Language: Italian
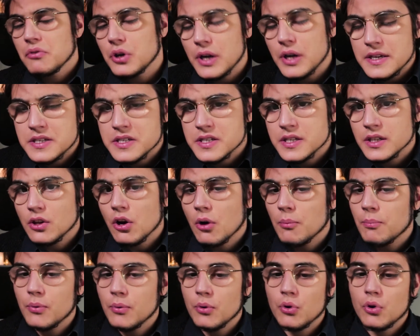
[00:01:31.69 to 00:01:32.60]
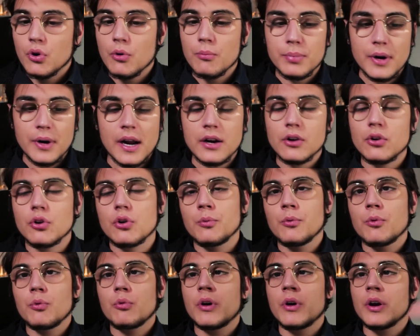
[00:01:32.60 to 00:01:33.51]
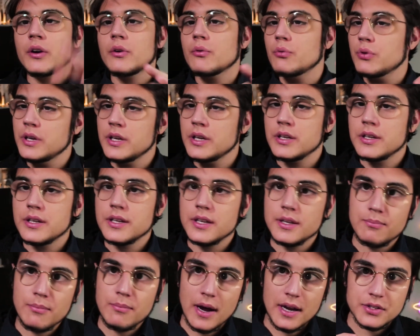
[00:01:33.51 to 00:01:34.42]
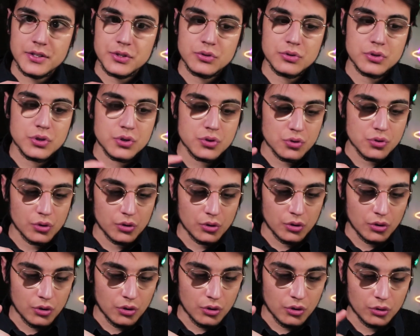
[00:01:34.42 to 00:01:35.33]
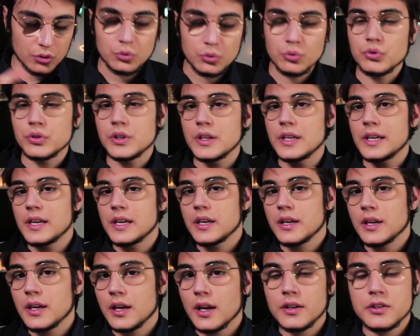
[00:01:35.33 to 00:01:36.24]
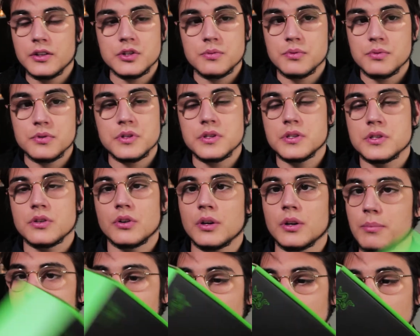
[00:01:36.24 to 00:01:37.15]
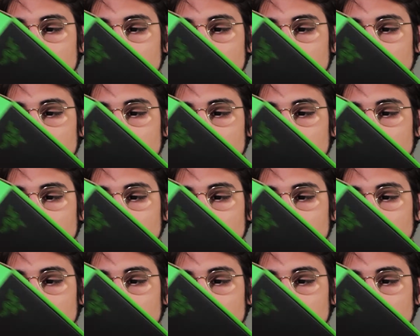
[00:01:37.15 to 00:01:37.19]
volesse dopo comprarlo, comunque qui in basso ci sono tutti i link a disposizione per